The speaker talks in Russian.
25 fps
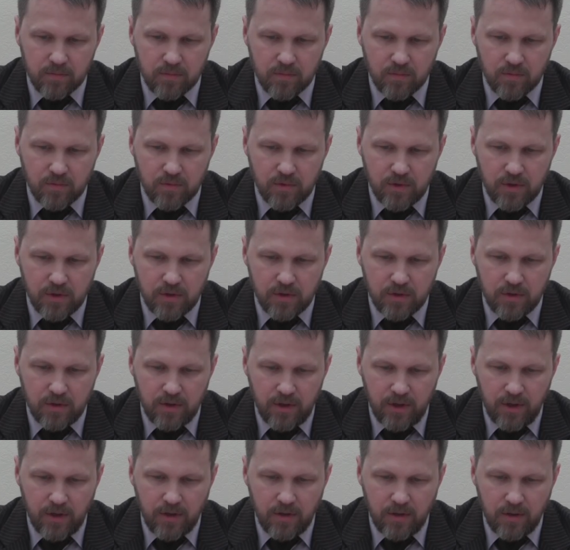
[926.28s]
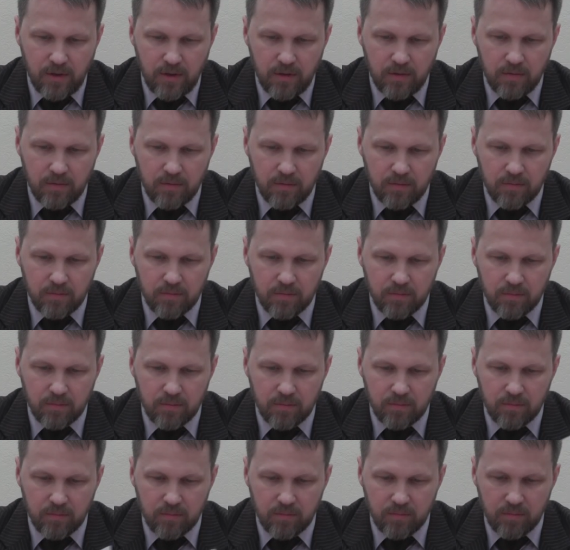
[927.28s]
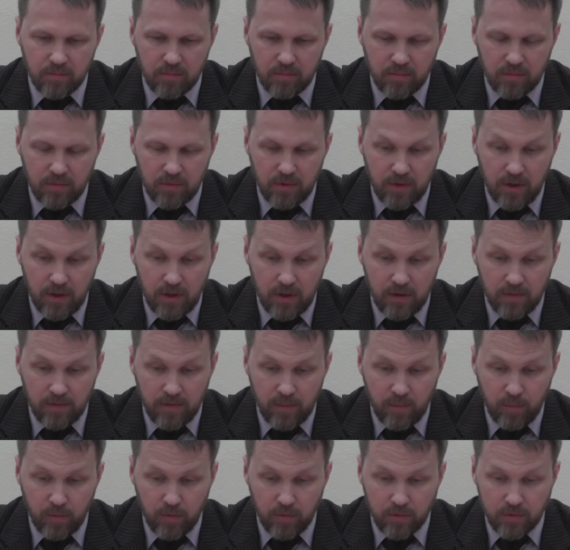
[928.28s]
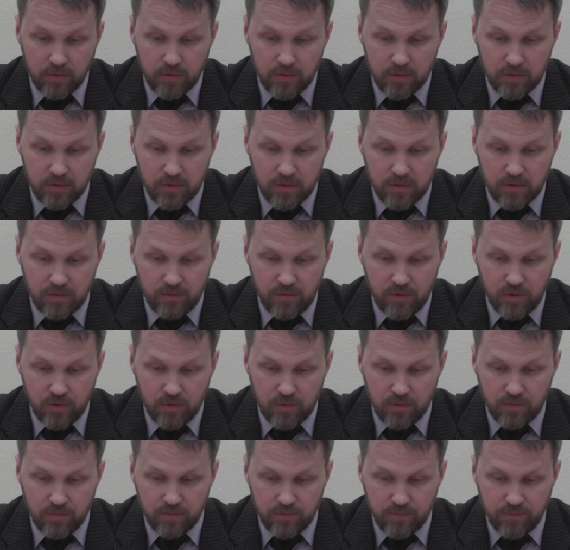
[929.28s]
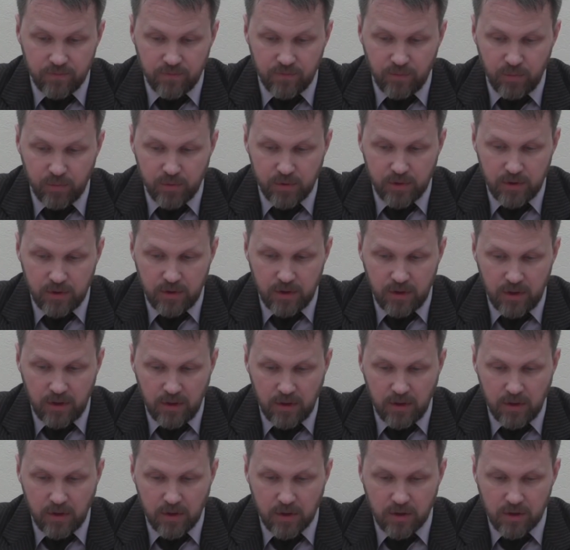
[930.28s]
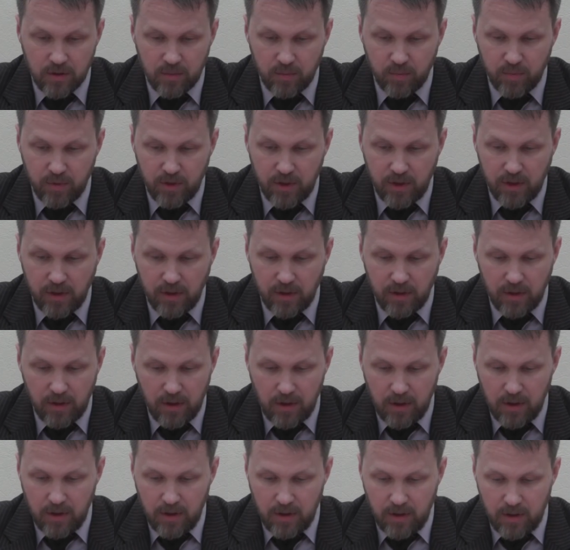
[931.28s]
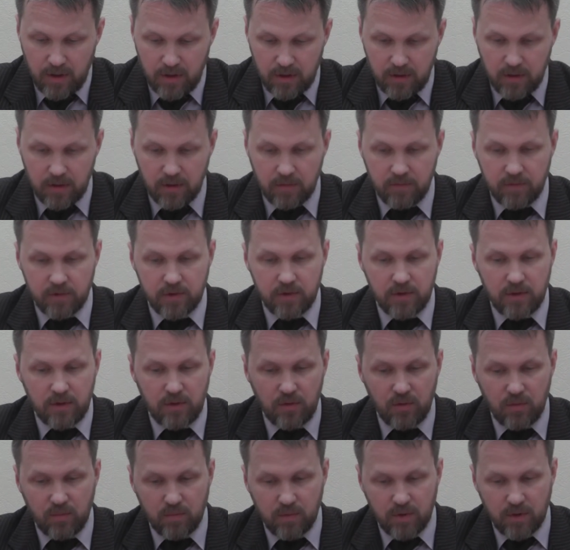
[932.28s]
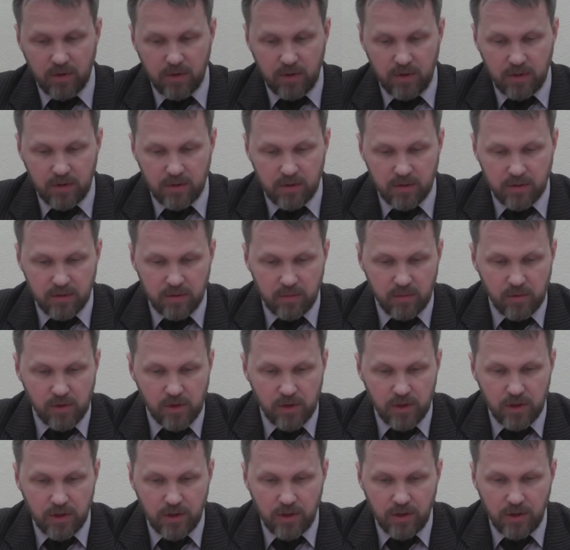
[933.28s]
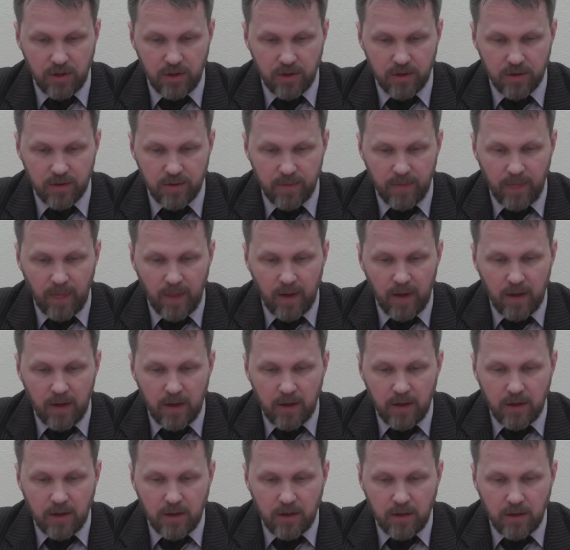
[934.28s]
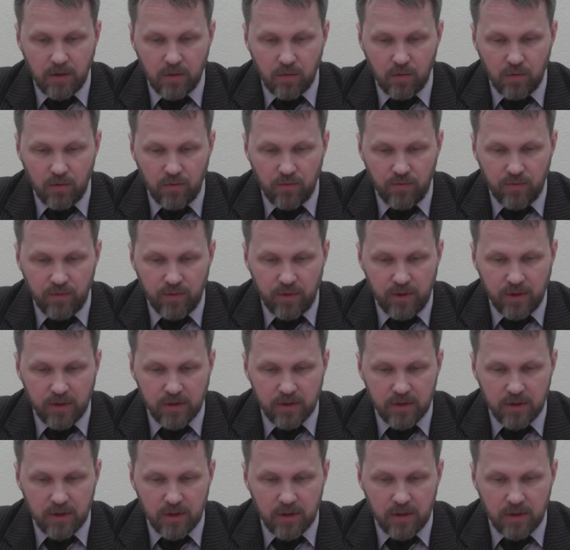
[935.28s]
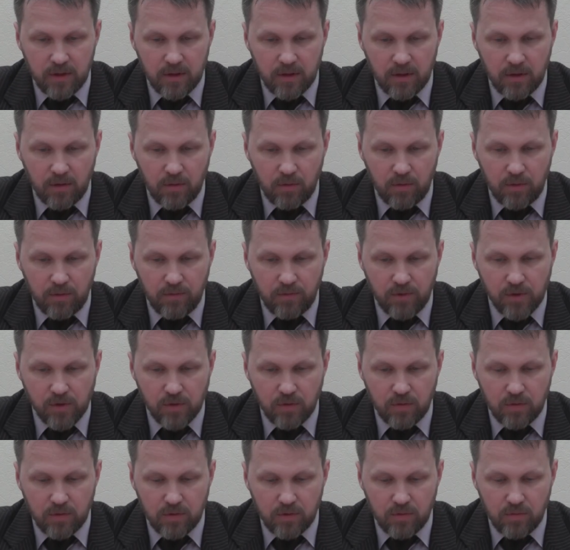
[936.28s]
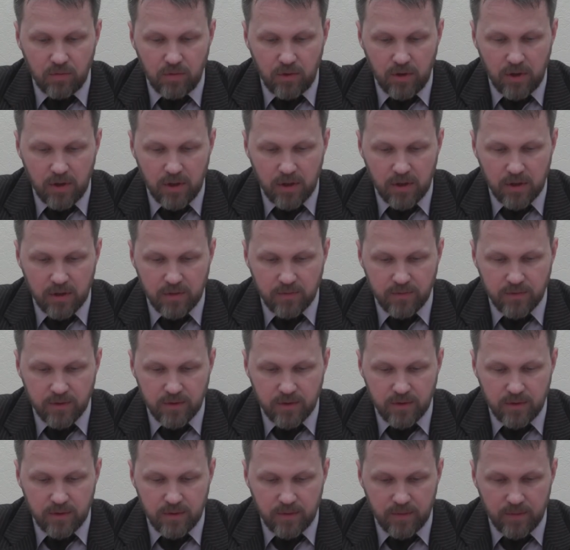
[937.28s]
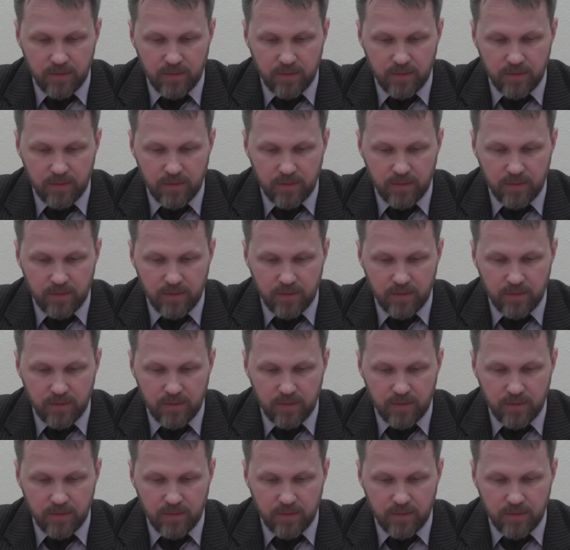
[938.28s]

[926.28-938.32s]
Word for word: Здесь третий, третий вопрос освещен в общетеоретическом плане, а так в остальном каких-то замечаний нет. Яньков Александр Юрьевич, город Ульяновск.